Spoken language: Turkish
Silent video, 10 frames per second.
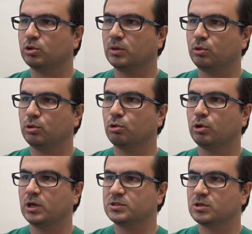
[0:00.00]
da olabiliyor
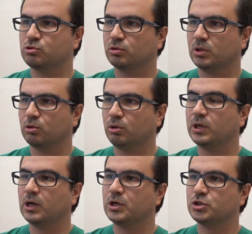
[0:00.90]
lokalizasyonuna göre,
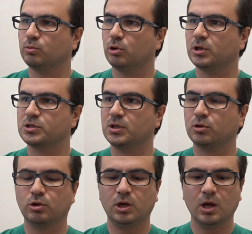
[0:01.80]
yerleşim bölgesine
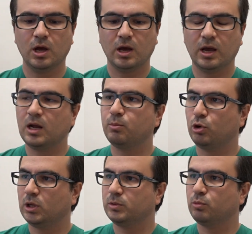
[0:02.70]
göre. Eğer
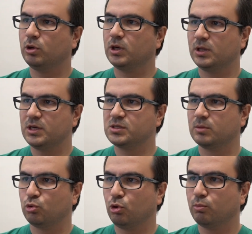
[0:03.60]
böyle bir
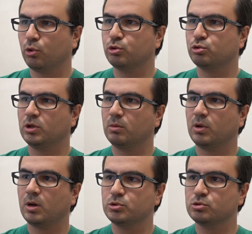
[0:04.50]
bölgedeyse miyom
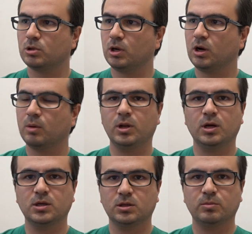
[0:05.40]
boyutundan bağımsız olarak
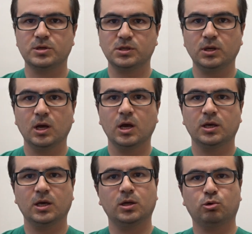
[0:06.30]
ameliyat edilmesi
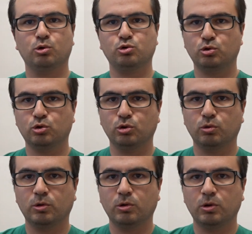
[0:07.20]
gerekiyor.
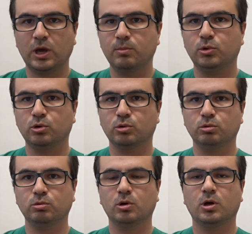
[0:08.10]
Çünkü e, embriyonun